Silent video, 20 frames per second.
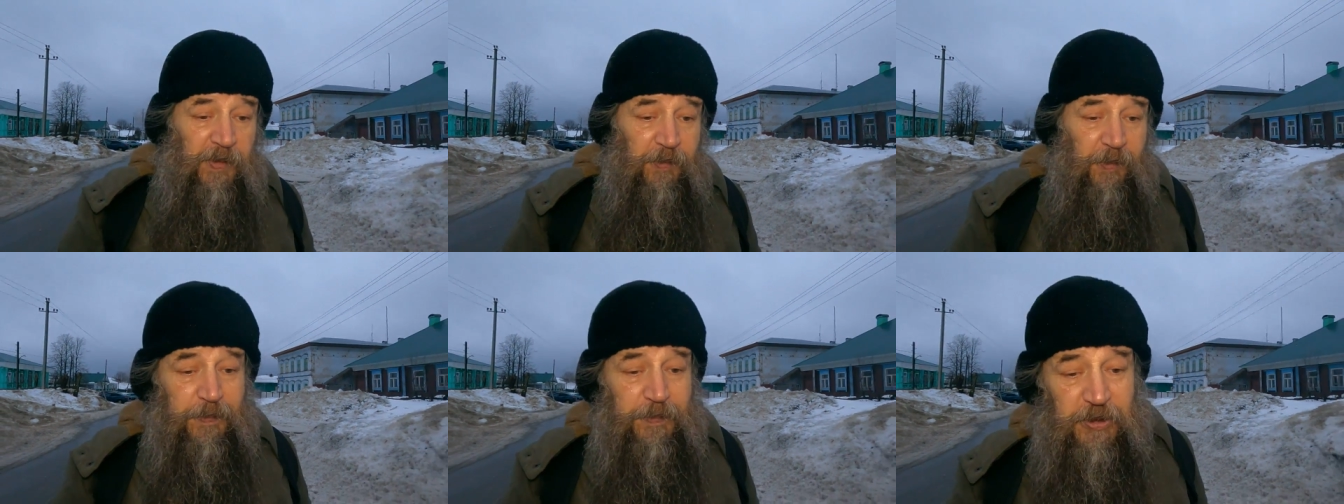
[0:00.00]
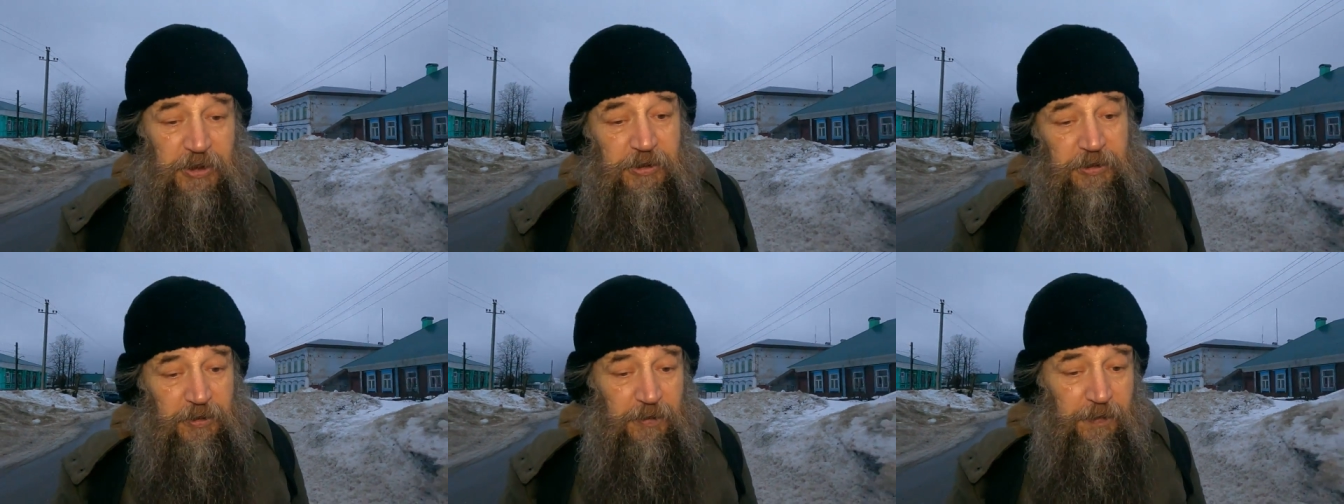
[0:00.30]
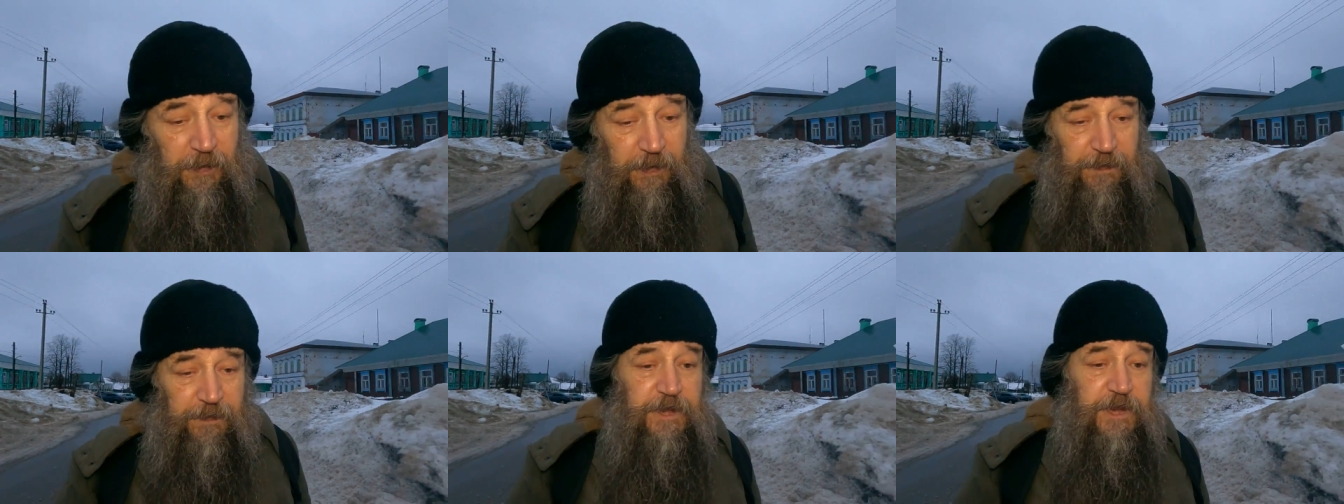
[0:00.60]

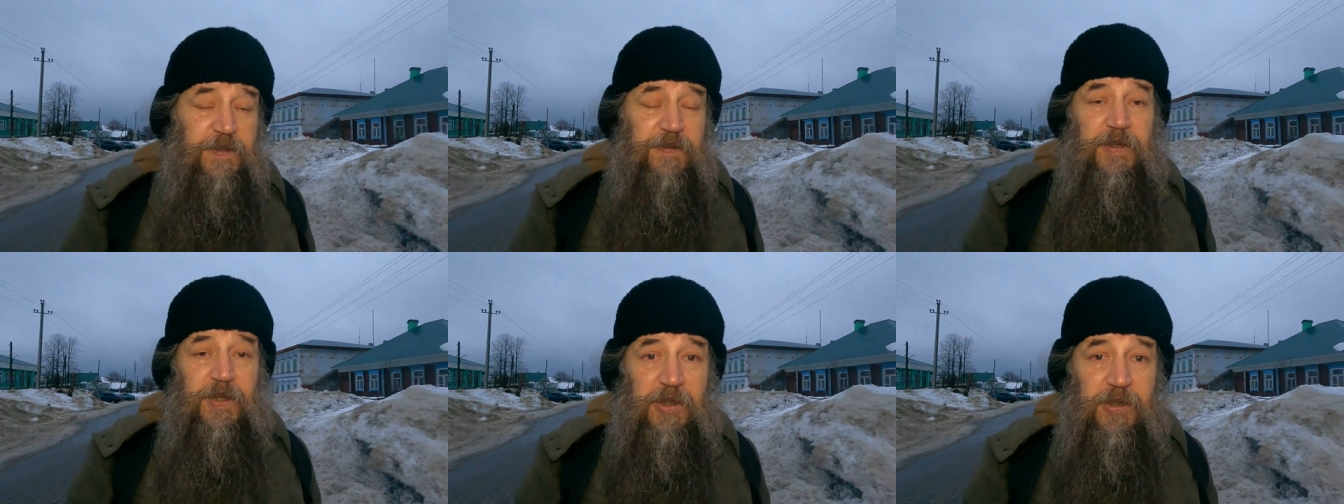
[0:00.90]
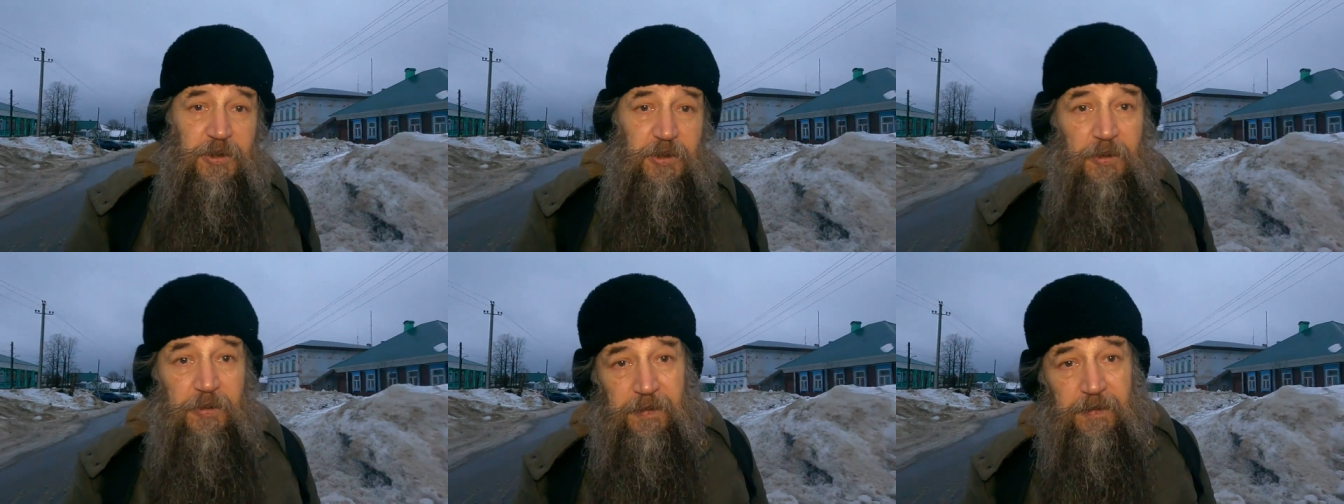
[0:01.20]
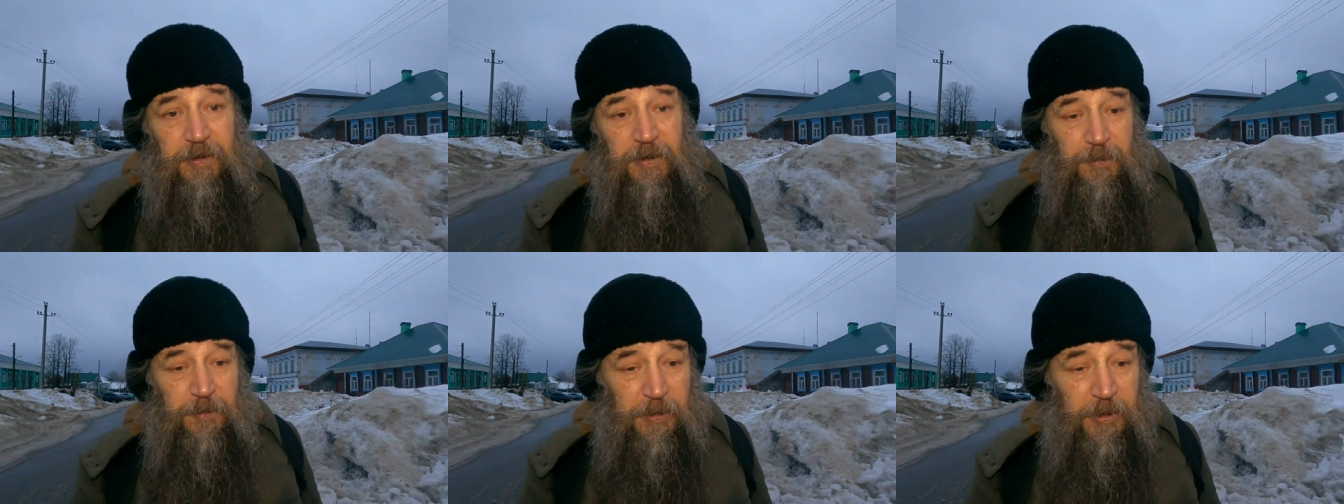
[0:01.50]
вообще-то в
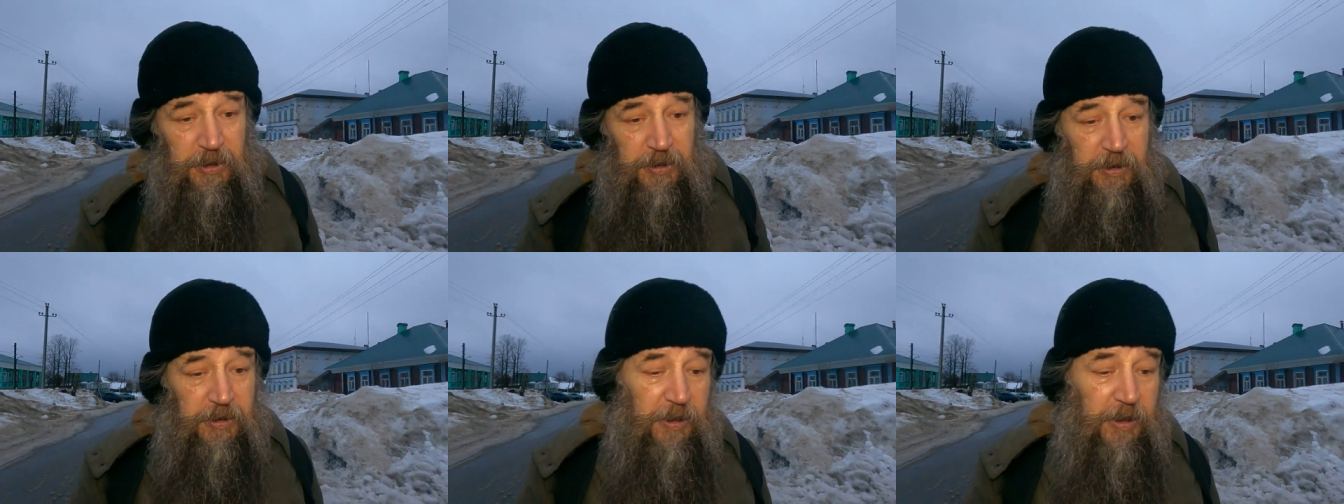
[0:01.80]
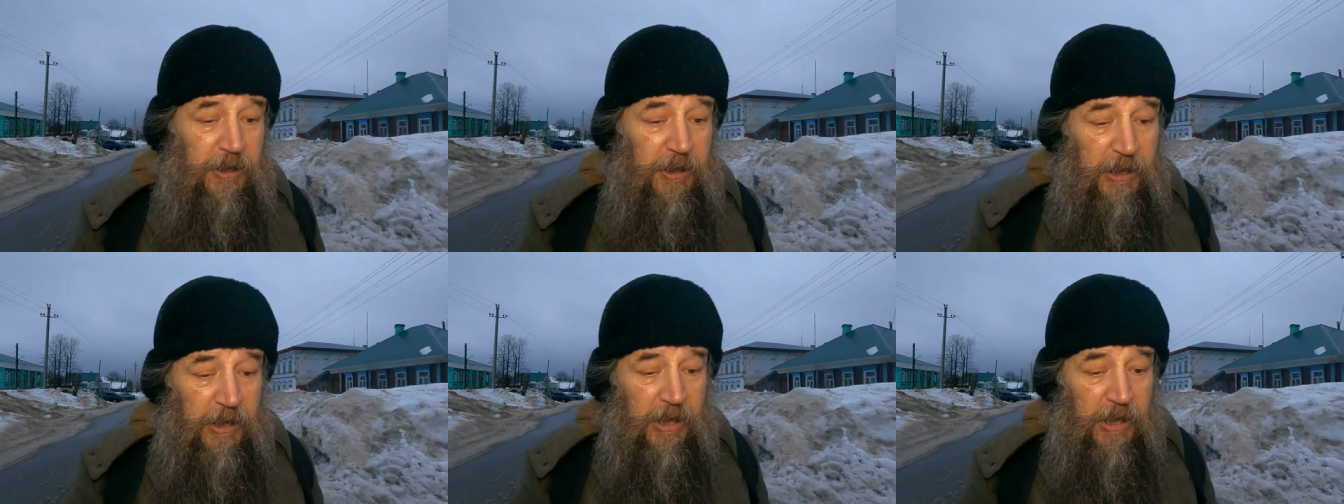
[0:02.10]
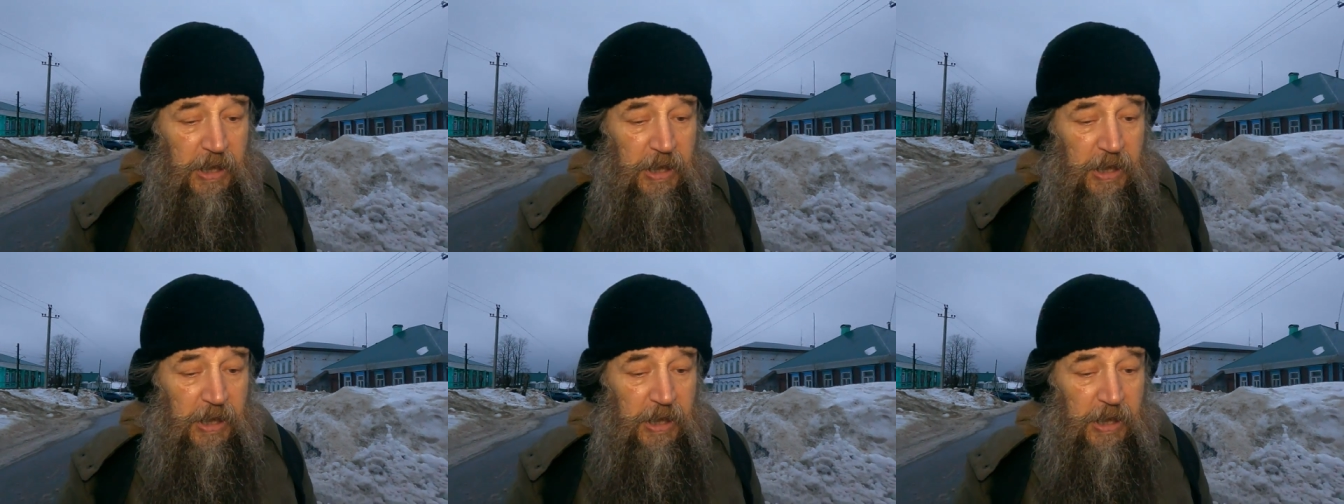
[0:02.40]
цивилизованном мире,